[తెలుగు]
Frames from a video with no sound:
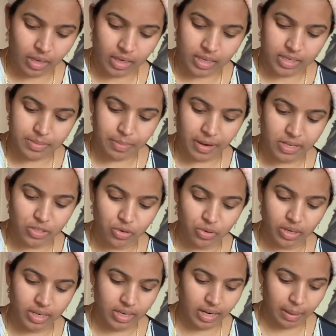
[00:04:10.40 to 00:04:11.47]
ఈ స్పాంజ్ కూడా
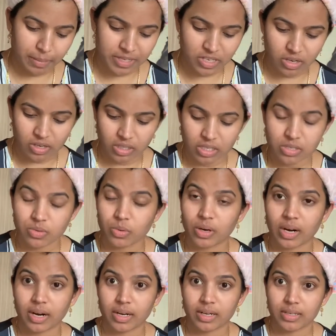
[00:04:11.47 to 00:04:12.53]
నేను అమెజాన్లో
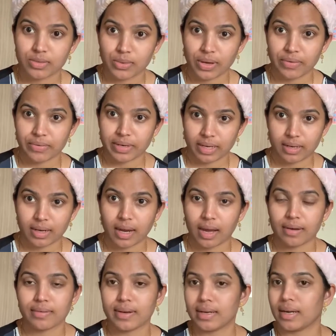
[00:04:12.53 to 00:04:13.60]
తీసుకున్నానండి సో ఎవరికైనా
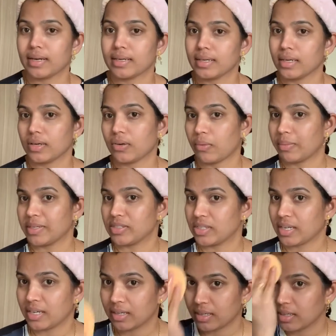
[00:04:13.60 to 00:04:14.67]
కావాలి అంటే నాకు కమెంట్
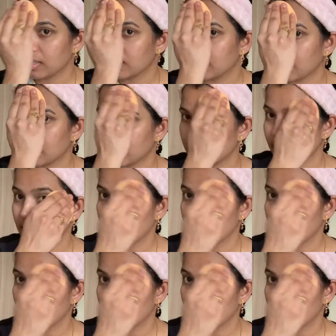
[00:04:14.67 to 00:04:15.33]
చేయండి నేను దాన్ని